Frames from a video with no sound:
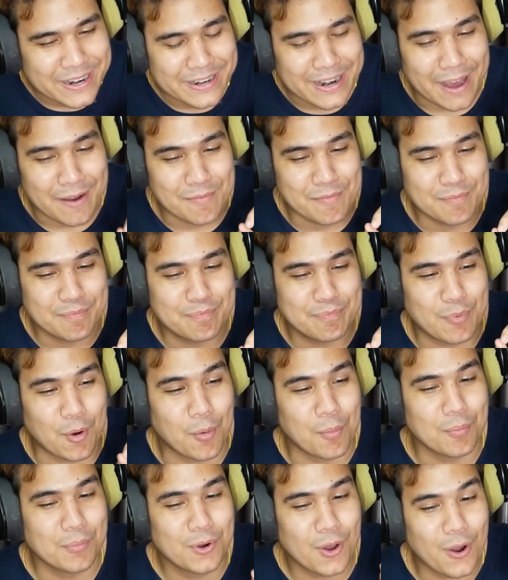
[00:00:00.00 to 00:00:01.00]
นำป
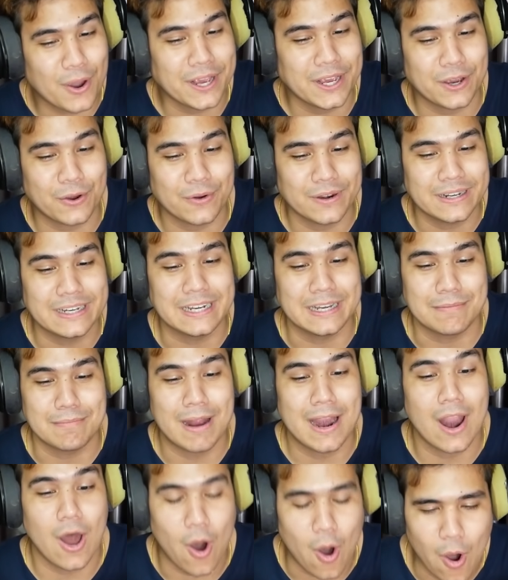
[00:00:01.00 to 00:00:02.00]
มด้อยคนอื่น
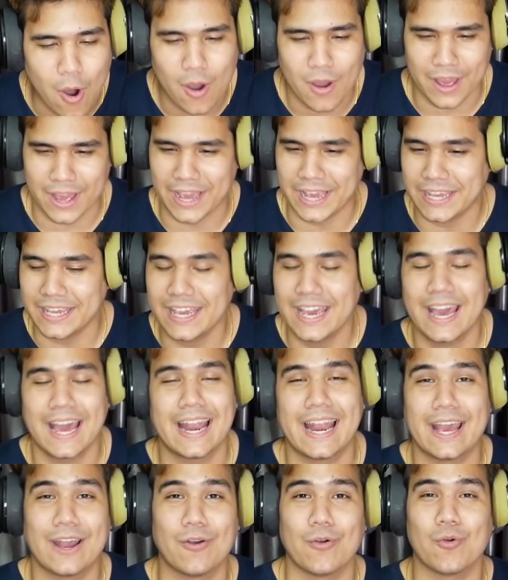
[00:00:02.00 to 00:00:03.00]
มาล้อ ไอ้เหี้ยอะ
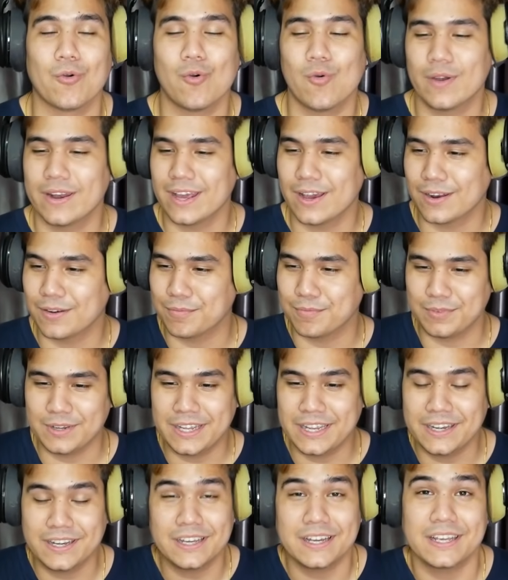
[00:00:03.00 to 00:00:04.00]
ไรของกูเนี่ย
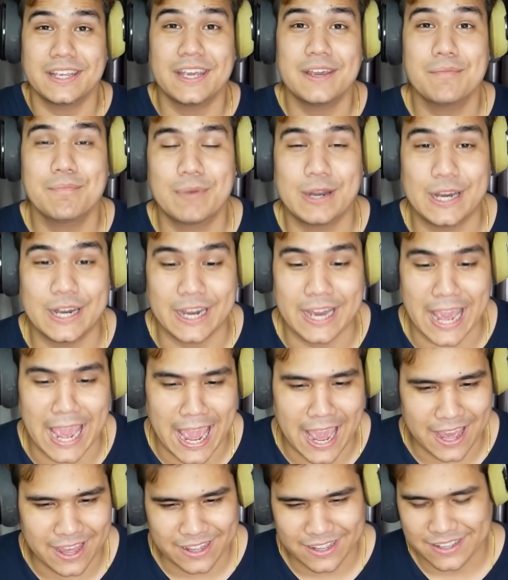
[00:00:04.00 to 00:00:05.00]
ยิงดึกยิงเบลอแฮะ